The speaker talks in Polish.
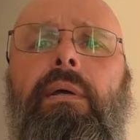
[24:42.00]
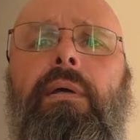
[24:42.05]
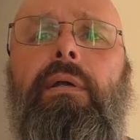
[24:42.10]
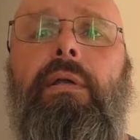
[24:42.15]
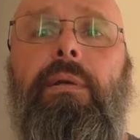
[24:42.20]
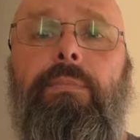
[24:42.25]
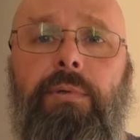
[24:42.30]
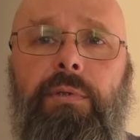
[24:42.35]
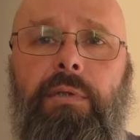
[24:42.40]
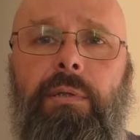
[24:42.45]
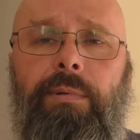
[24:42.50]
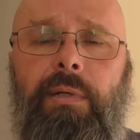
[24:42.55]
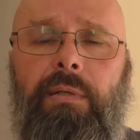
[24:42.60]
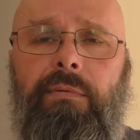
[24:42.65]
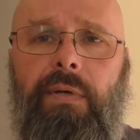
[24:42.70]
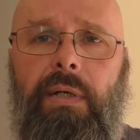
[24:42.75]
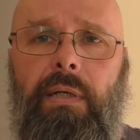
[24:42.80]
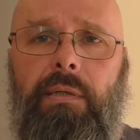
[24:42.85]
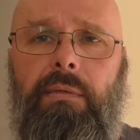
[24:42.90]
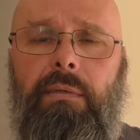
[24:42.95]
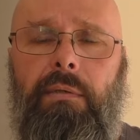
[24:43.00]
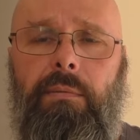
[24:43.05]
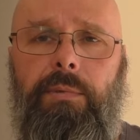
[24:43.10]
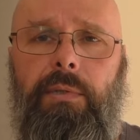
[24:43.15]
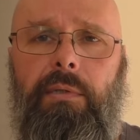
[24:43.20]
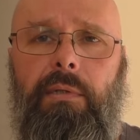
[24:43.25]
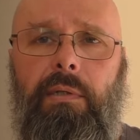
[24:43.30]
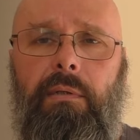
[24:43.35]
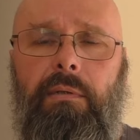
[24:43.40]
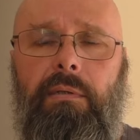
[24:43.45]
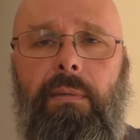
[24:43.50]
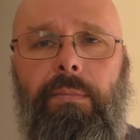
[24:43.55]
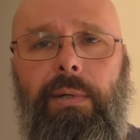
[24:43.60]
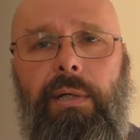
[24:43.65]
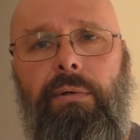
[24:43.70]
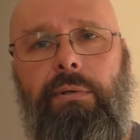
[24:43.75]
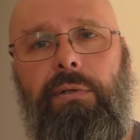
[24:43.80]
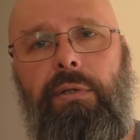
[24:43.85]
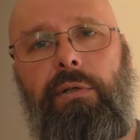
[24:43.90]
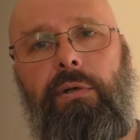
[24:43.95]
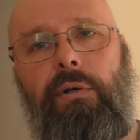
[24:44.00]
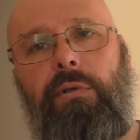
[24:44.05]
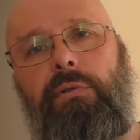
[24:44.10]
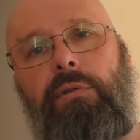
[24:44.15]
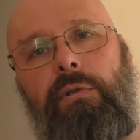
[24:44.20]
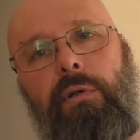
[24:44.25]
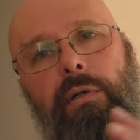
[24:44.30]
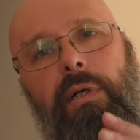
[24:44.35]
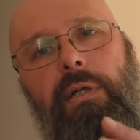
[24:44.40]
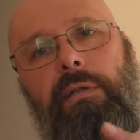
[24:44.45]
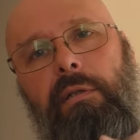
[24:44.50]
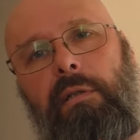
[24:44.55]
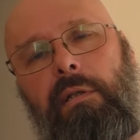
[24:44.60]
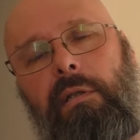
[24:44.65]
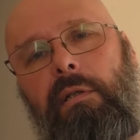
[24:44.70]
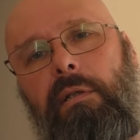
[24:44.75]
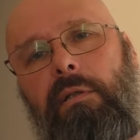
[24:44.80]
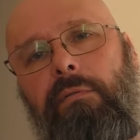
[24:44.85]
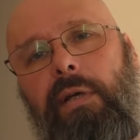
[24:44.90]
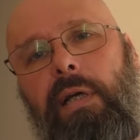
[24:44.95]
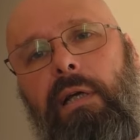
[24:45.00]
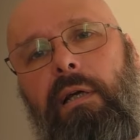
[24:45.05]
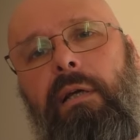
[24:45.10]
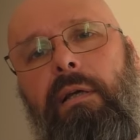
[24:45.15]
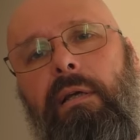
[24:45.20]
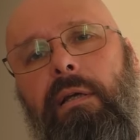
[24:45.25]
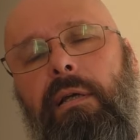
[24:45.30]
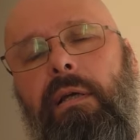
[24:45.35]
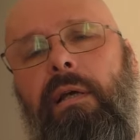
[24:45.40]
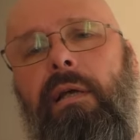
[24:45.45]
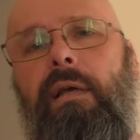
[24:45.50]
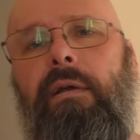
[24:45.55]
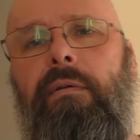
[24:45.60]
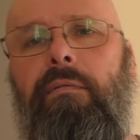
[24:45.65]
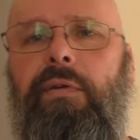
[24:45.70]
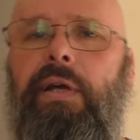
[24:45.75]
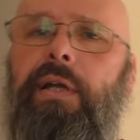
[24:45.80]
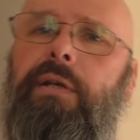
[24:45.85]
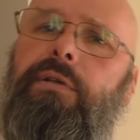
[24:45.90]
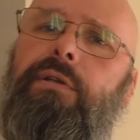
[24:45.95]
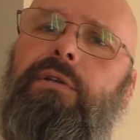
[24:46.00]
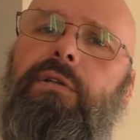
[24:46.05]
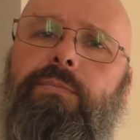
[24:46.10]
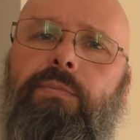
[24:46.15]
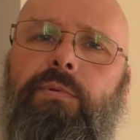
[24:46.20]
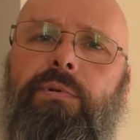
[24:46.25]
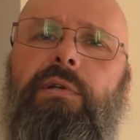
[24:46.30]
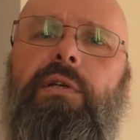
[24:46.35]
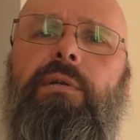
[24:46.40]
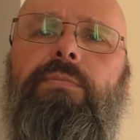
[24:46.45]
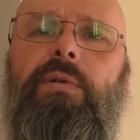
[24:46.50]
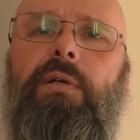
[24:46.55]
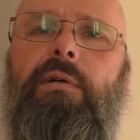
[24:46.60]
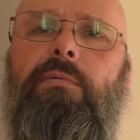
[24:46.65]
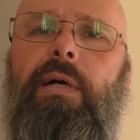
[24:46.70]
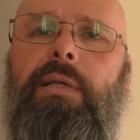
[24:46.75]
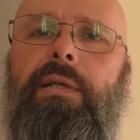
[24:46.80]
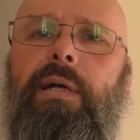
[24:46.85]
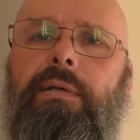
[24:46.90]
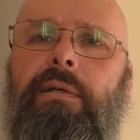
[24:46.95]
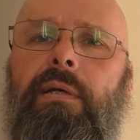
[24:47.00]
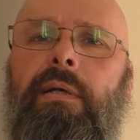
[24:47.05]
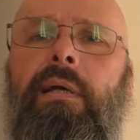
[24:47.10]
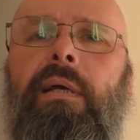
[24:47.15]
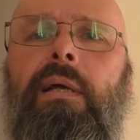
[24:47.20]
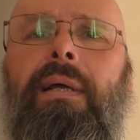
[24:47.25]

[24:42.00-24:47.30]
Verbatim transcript: i nie potrzeba dwa razy robić tego samego, czyli odciągać tych listwę, wiercić i później ich przykładać.